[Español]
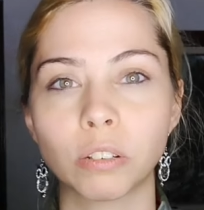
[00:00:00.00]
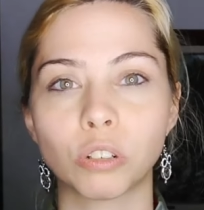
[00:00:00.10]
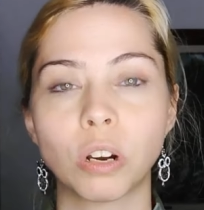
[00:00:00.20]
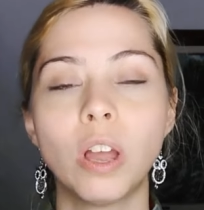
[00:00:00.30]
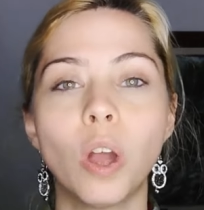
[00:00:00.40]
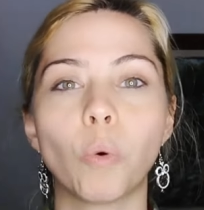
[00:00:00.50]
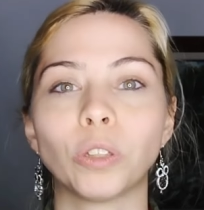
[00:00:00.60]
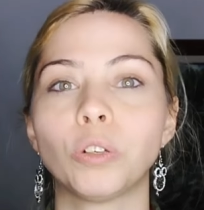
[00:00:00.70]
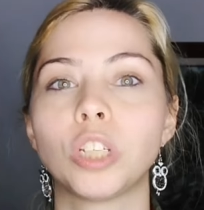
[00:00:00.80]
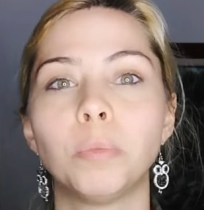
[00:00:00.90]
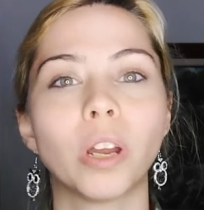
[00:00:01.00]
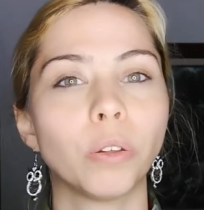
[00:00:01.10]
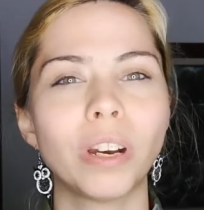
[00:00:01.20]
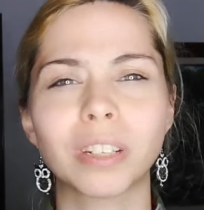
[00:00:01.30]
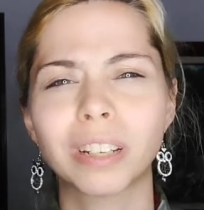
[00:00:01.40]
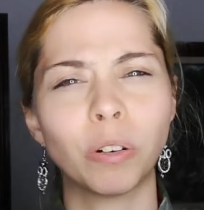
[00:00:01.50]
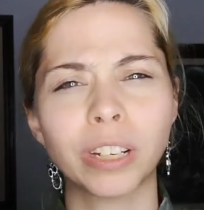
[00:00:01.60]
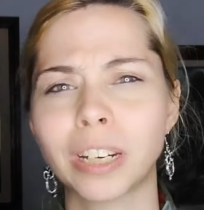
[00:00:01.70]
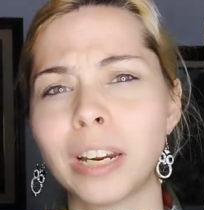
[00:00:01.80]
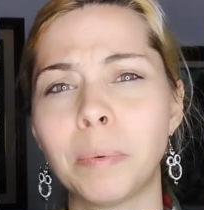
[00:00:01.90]
Los cuatro simuladores creo
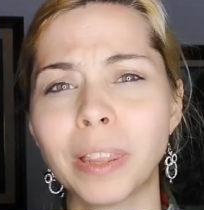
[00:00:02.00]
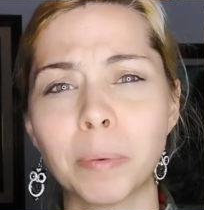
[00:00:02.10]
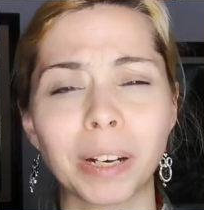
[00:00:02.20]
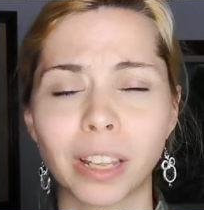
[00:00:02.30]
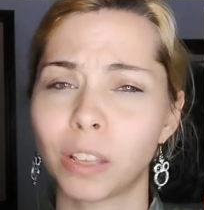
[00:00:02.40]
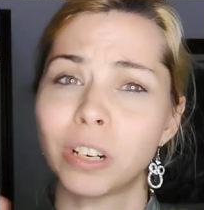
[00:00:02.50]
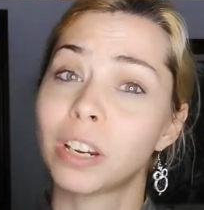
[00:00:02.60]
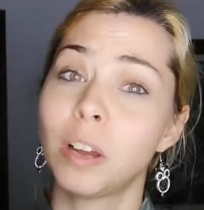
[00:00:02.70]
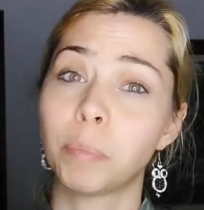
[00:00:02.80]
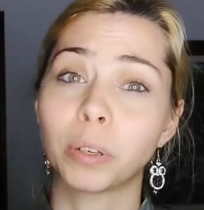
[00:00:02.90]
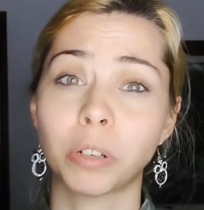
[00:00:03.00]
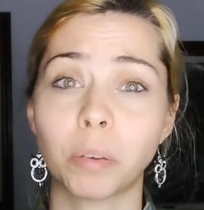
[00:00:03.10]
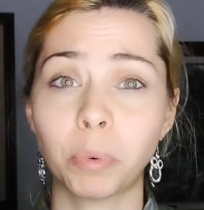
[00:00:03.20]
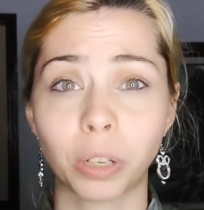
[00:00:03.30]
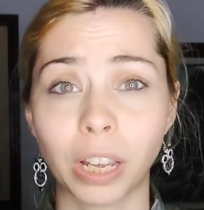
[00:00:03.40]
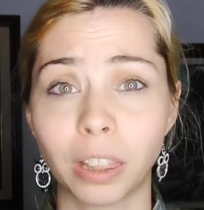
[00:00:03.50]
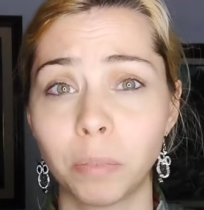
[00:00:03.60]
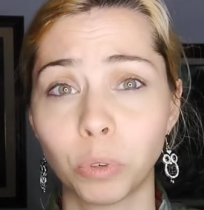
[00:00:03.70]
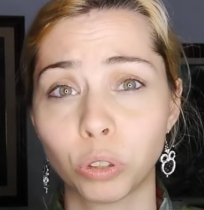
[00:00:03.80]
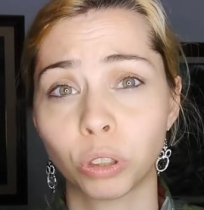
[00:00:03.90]
que se iban de vacaciones. Perdonad porque
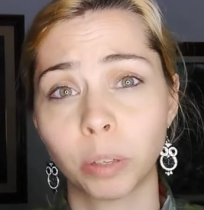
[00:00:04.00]
hace mucho